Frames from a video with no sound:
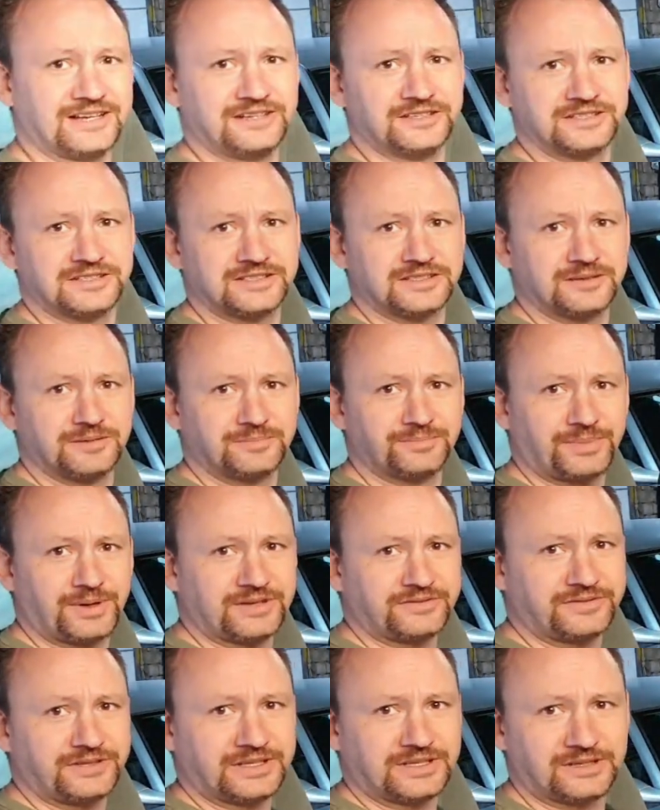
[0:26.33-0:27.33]
alles
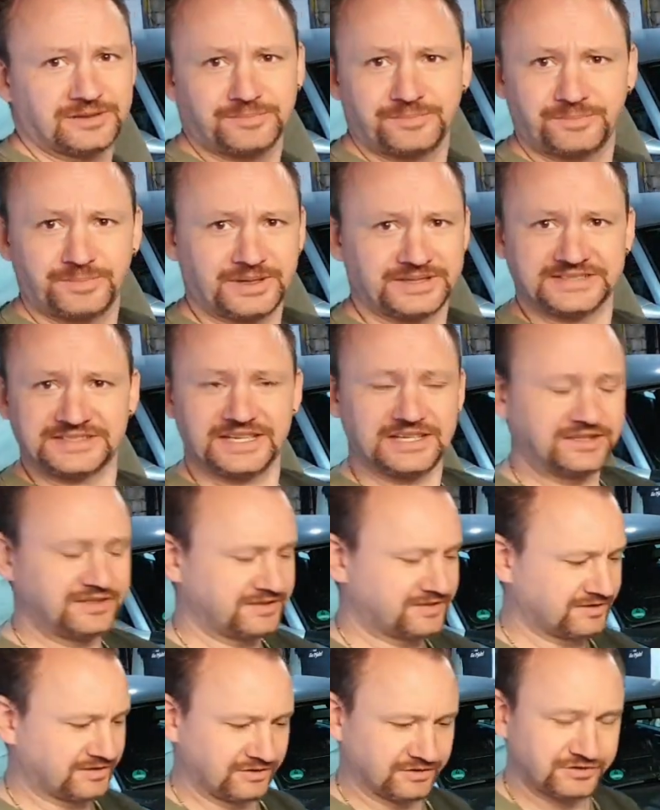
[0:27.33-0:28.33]
perfekt, passt
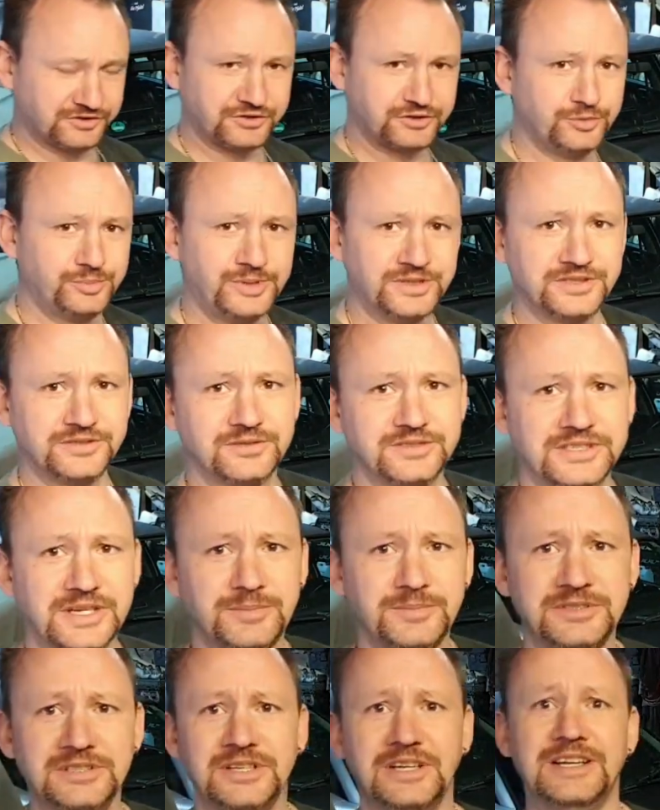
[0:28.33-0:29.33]
alles super
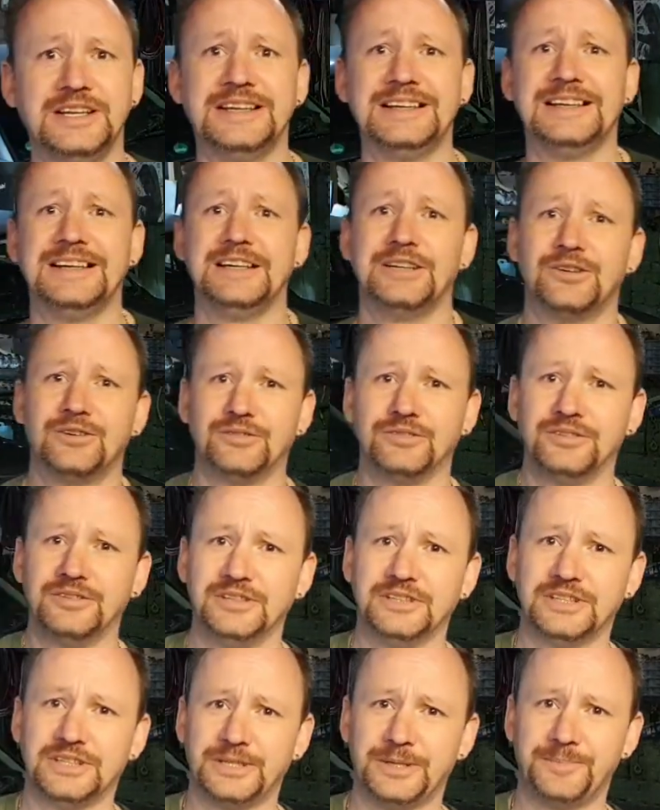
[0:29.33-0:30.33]
zusammen.
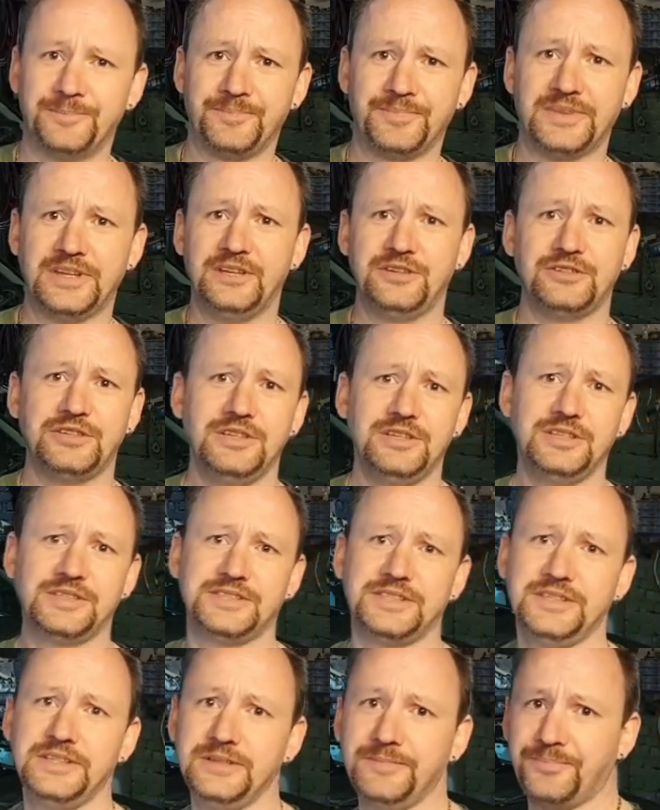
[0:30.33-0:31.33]
Und ähm, ich gehe
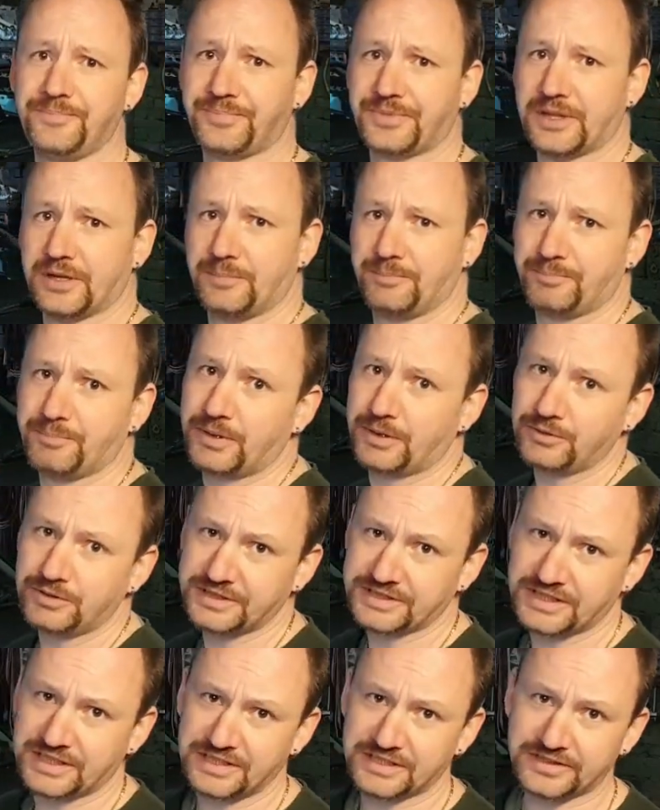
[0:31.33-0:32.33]
jetzt hier, baue
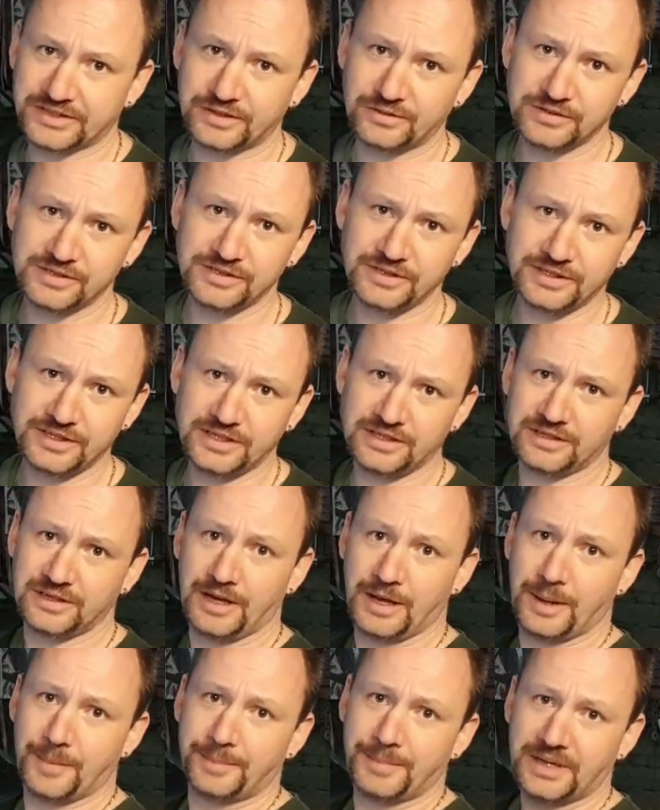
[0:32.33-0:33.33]
das alles auseinander,
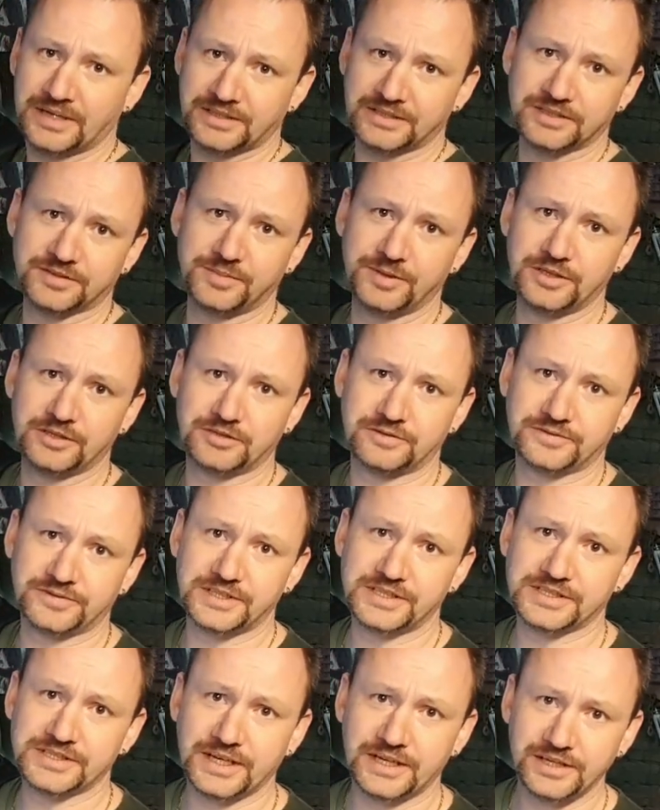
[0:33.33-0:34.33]
mache das wieder auf
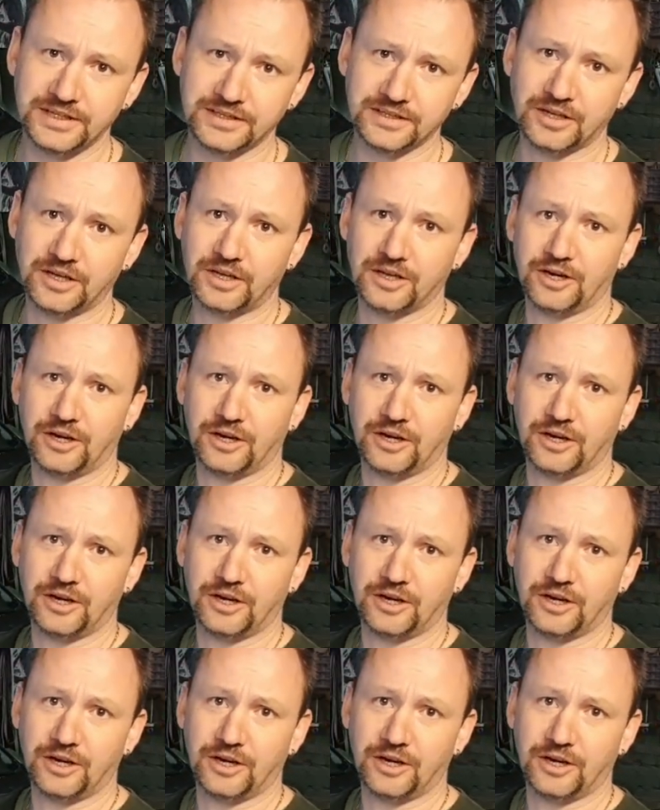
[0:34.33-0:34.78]
die Seite